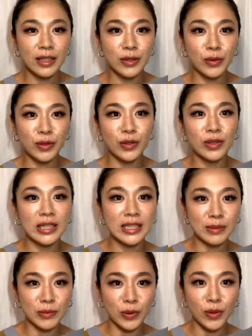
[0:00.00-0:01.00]
東京にい
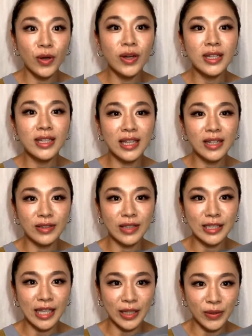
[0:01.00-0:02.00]
つも来てるん
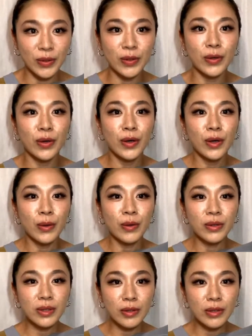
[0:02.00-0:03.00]
ですけど
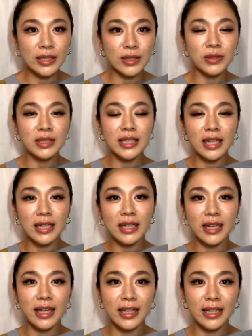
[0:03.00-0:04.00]
本当に存在
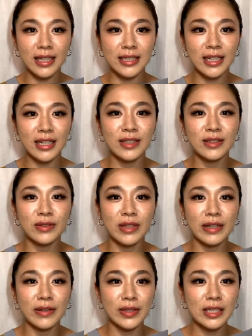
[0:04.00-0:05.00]
だけで癒されるの
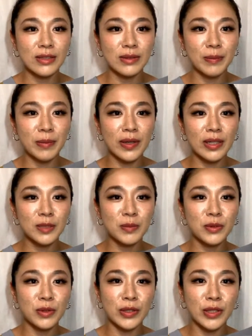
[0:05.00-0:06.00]
で私は
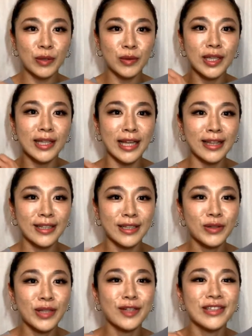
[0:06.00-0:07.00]
パワースポットって呼んでた
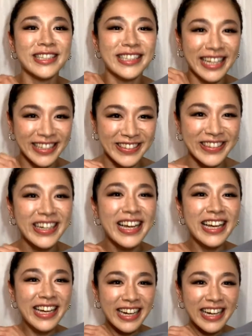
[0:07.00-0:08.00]
呼んでるんですけどは
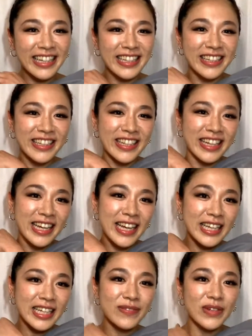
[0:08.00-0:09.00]
いなので
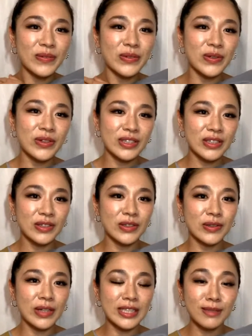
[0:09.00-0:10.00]
今もそ
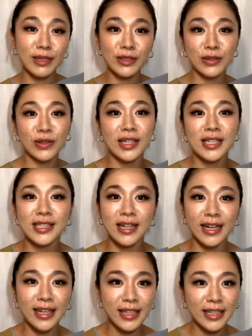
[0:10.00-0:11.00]
の集まる時にし
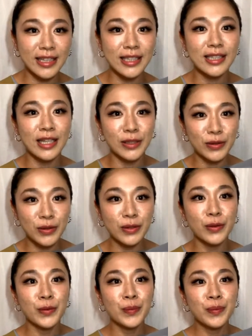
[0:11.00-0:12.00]
か会えないんですけ
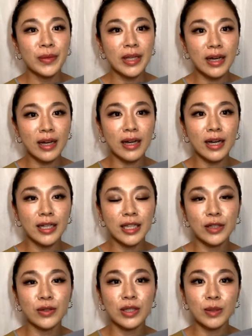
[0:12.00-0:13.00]
どなんか会え
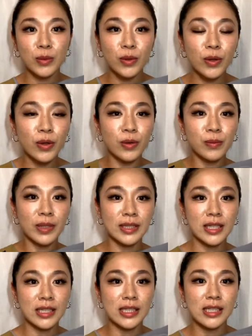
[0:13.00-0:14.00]
ない時も
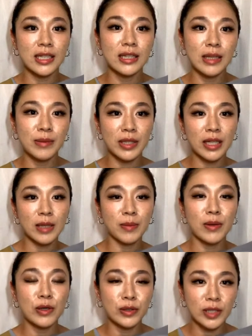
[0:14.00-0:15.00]
メッセージし合ってみんなで
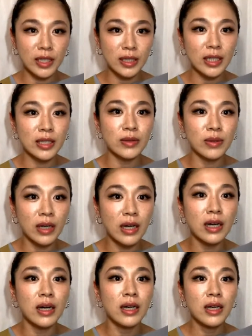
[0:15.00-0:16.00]
パワー送り合ったりと
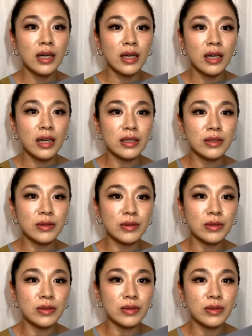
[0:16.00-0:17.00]
かあ
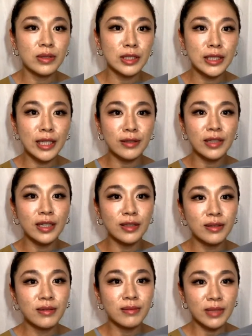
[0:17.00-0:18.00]
のしてくれ
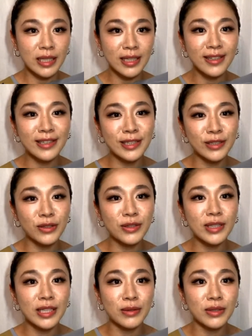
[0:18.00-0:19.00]
るきすごく気